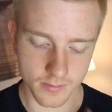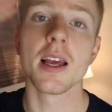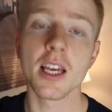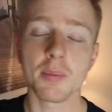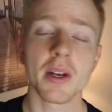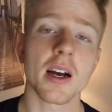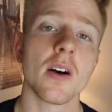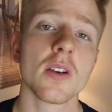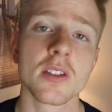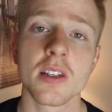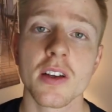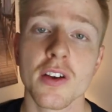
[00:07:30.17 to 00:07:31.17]
Ich bin
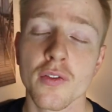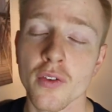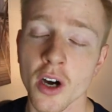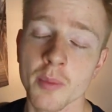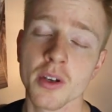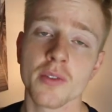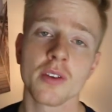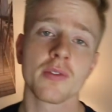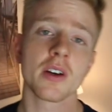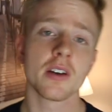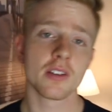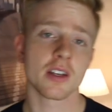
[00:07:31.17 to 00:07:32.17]
raus. Ich freue mich auf jeden
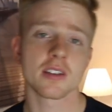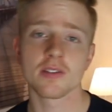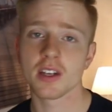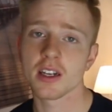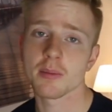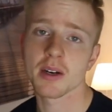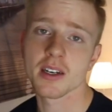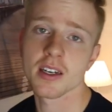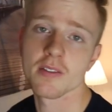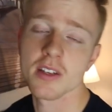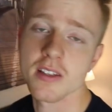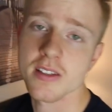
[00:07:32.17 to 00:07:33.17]
Fall, dass ihr wieder dabei
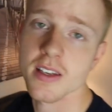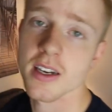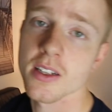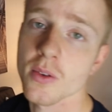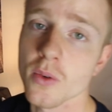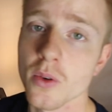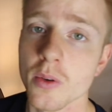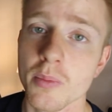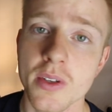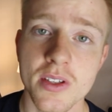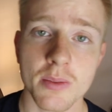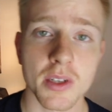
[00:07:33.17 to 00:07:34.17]
gewesen seid. Und
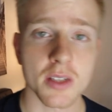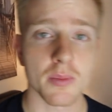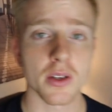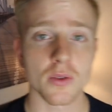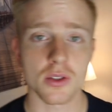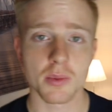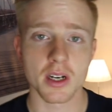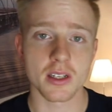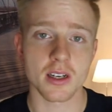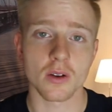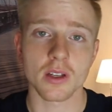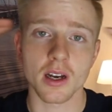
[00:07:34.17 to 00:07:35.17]
bis zum nächsten Mal, Jungs und
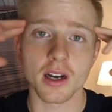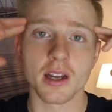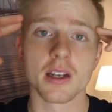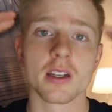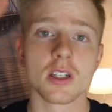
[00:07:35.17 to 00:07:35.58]
Mädels. Haut da rein.